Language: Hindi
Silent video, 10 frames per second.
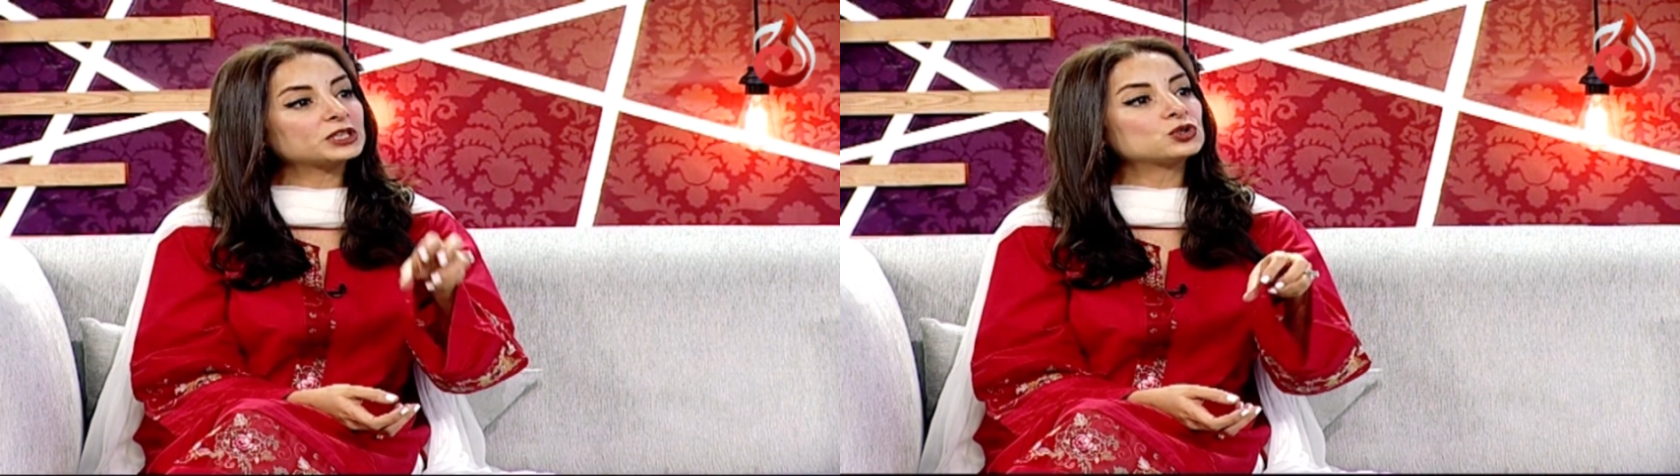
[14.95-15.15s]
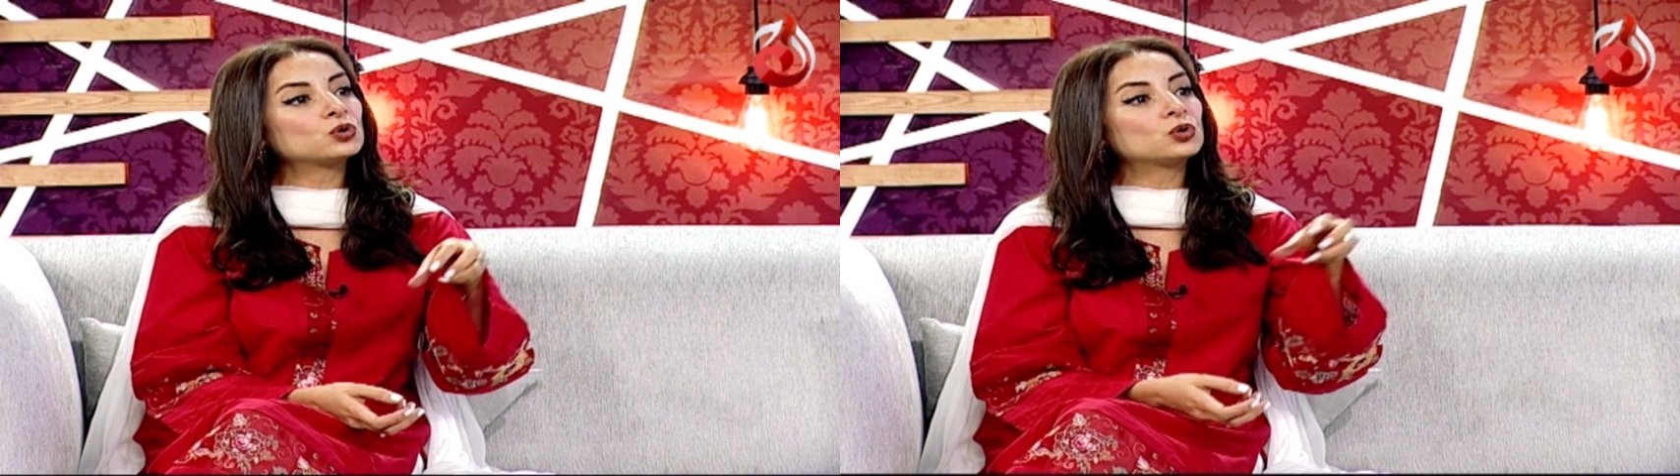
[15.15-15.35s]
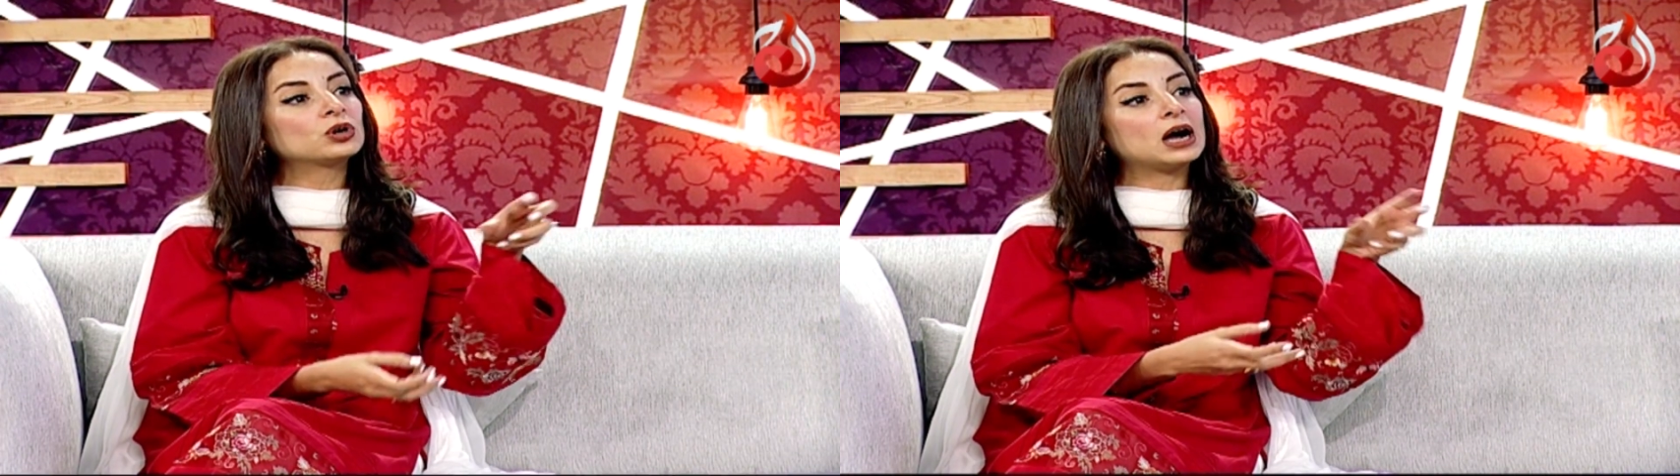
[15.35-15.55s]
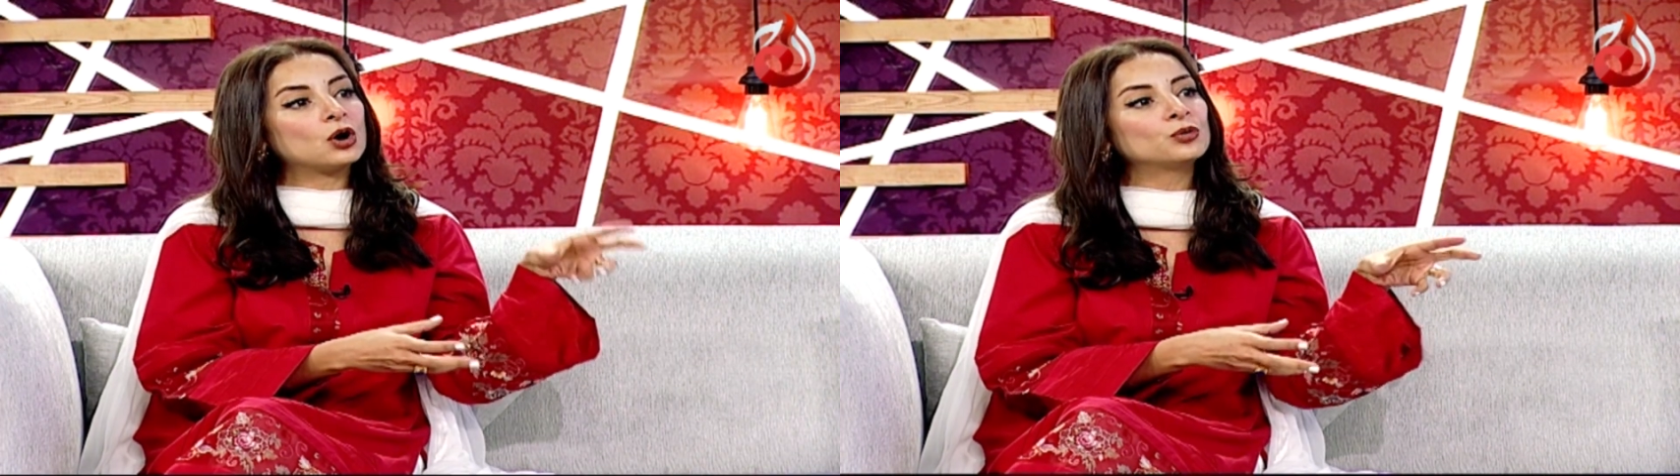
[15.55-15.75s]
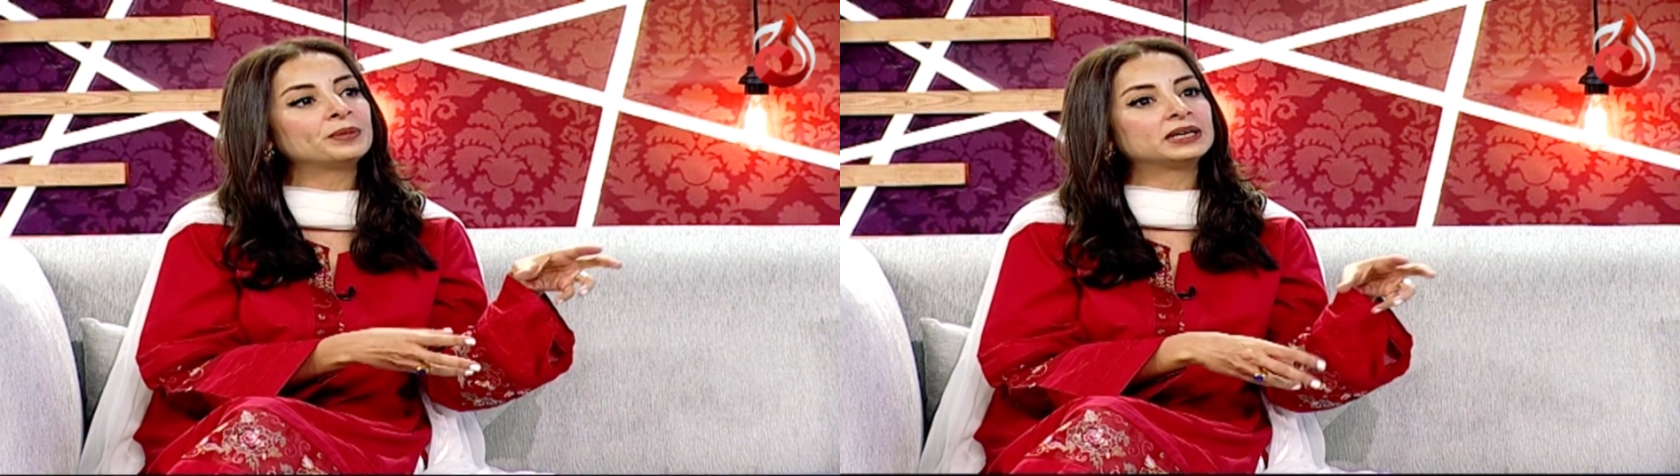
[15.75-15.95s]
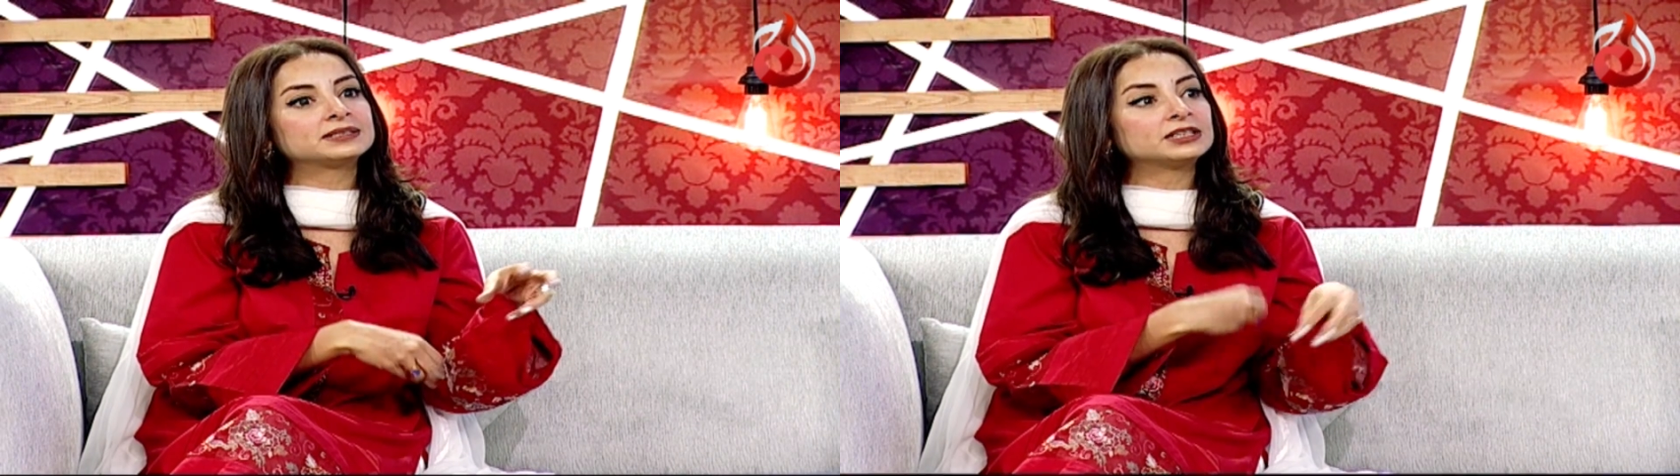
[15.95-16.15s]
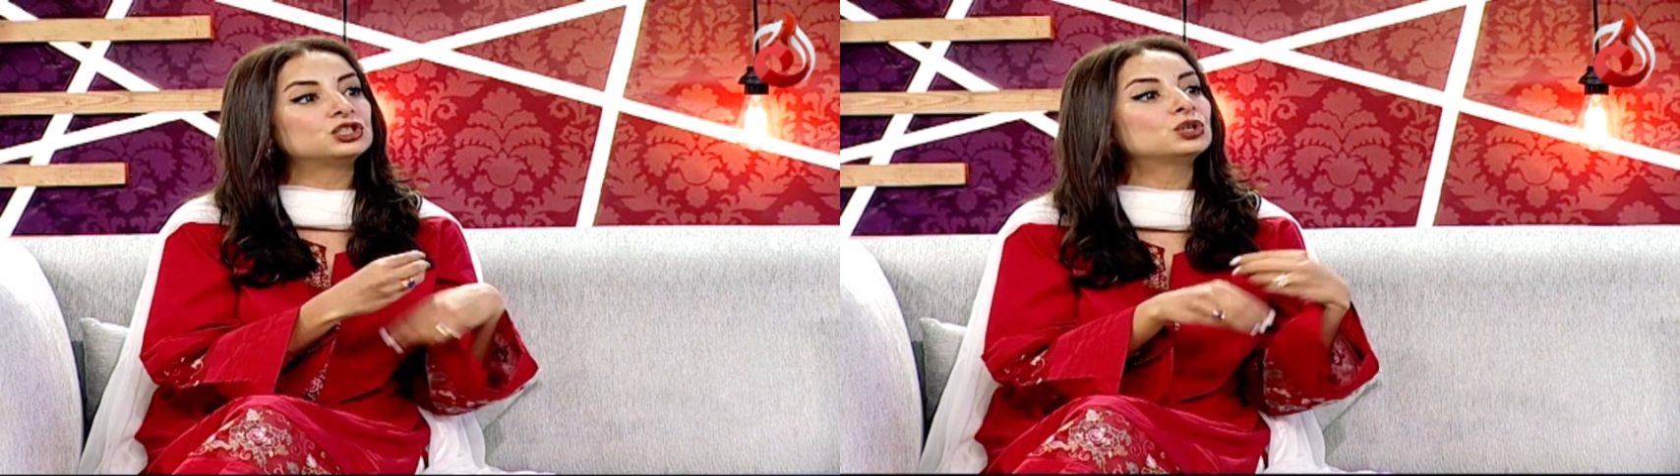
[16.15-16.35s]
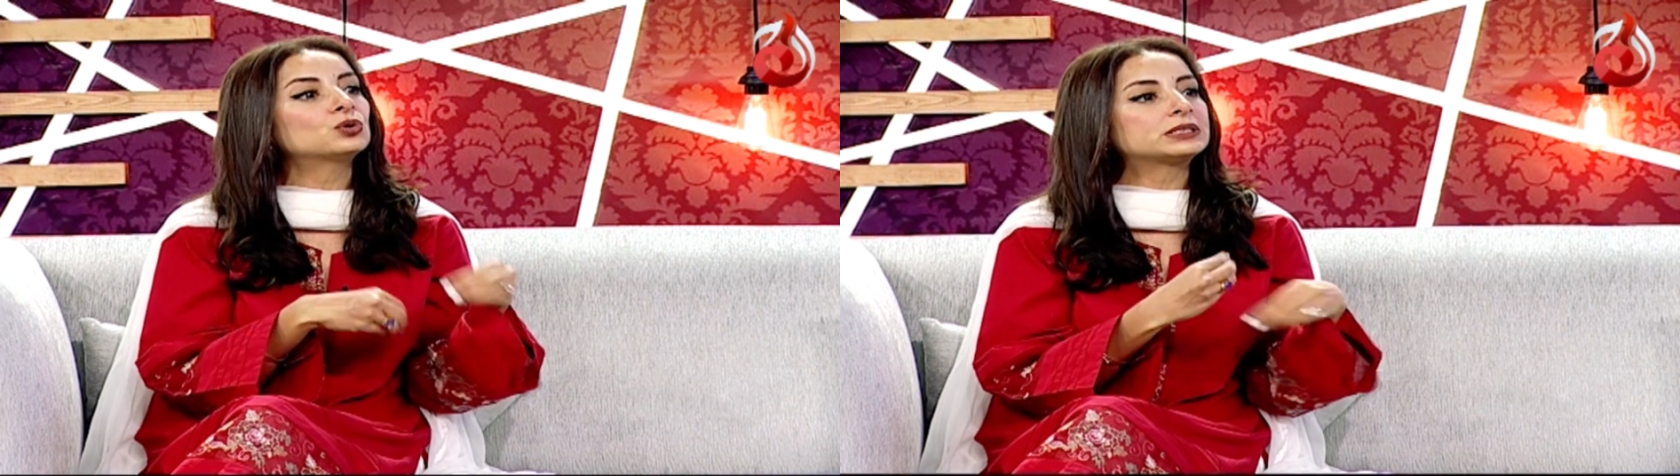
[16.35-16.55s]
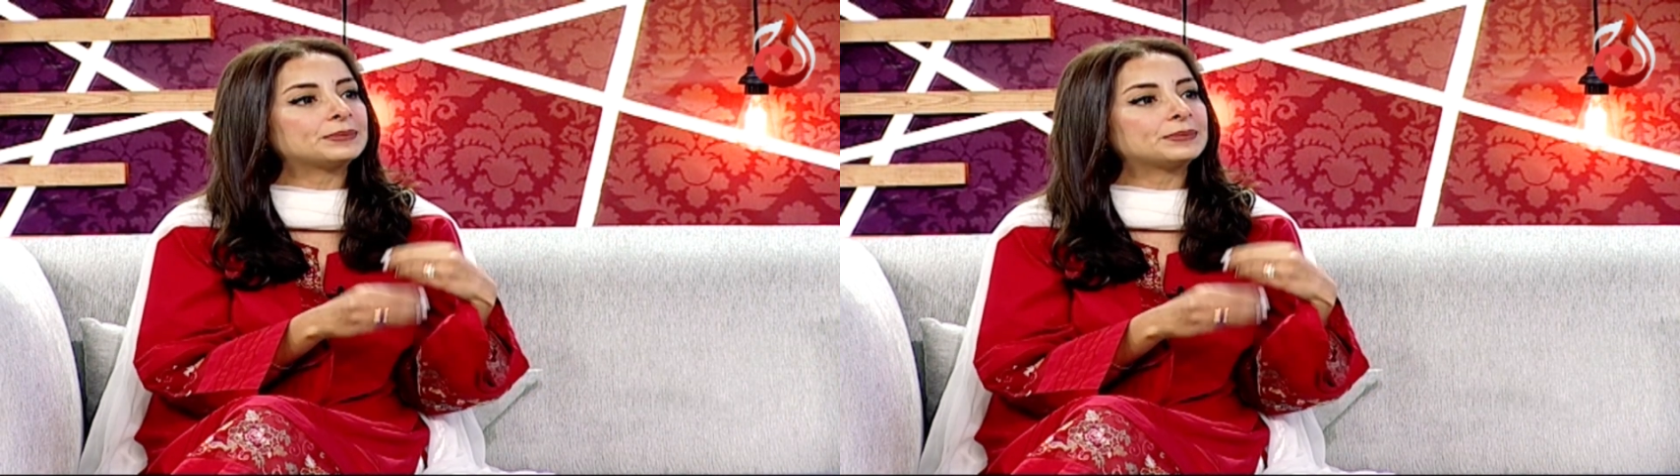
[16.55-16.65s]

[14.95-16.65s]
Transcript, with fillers: बच्चों को गांव में जंजीरों